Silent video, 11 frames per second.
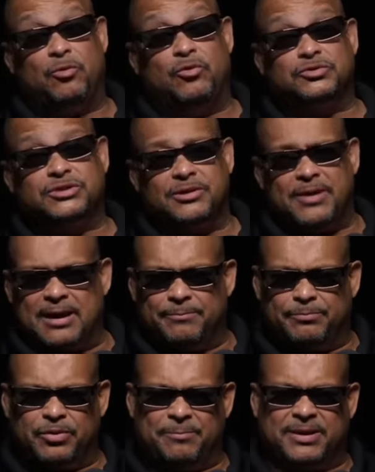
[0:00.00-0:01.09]
Hugo se va oh.
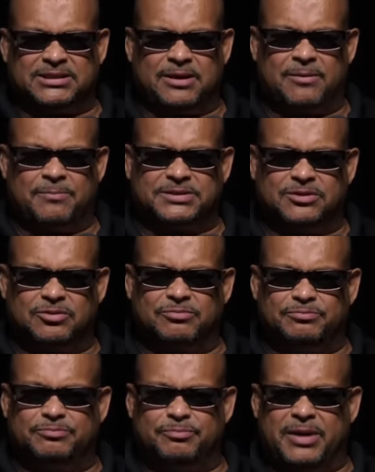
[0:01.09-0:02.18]
porque estaban pasando
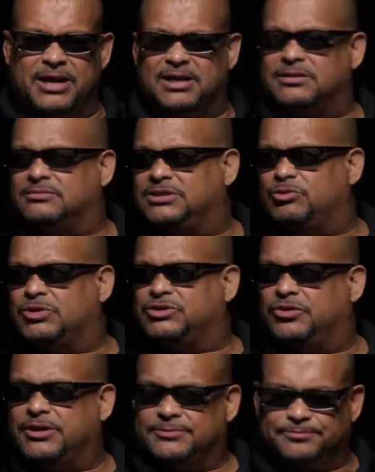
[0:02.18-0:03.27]
varias
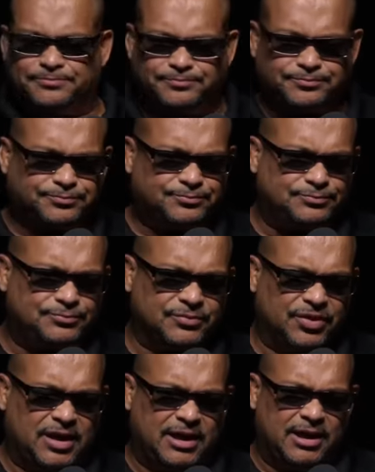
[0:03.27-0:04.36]
situaciones
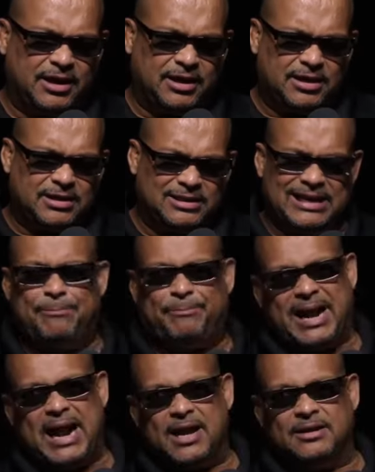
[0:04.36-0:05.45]
de, las
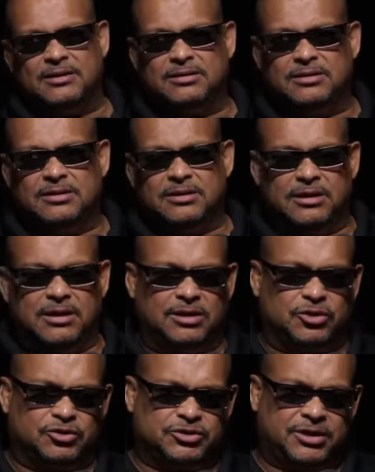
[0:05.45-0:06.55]
pagas.
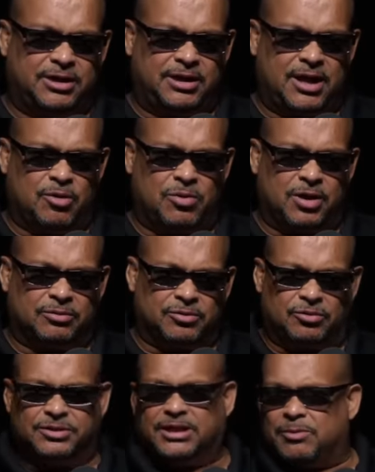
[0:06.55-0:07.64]
Entonces era como que,
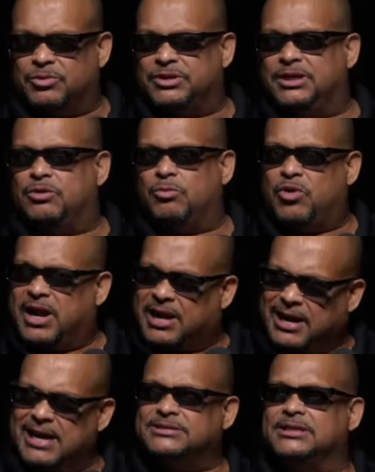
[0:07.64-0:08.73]
contra, estamos teniendo buenas
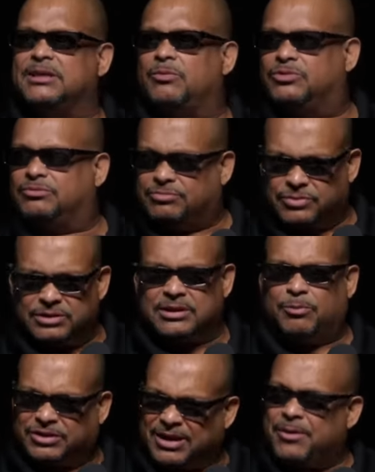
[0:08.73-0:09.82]
casas, estamos
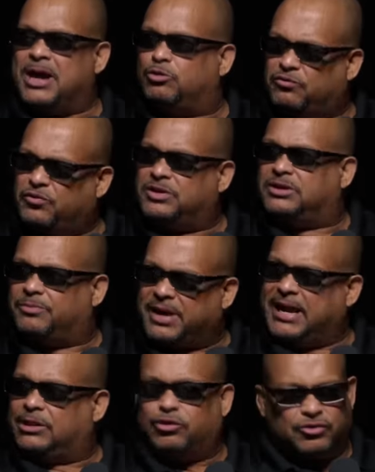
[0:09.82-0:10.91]
trabajando fuerte
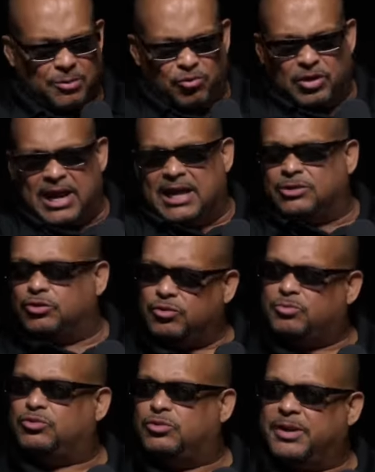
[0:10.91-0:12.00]
para esto, estamos hablando todo el
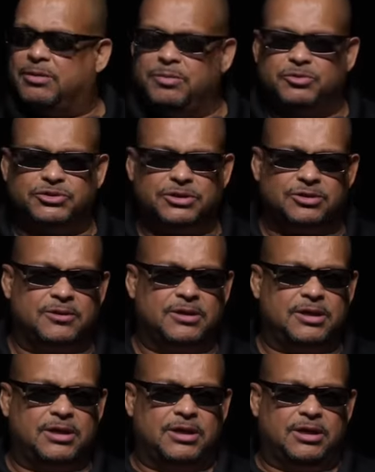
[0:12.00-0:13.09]
mundo para el mismo sitio.
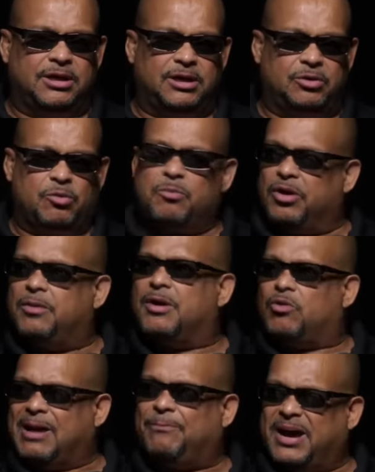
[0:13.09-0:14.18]
Y hubo problemas
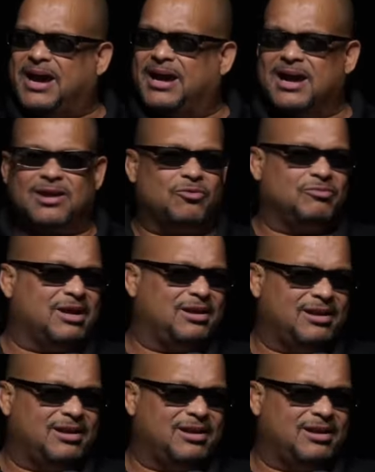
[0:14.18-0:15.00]
con las pagas, con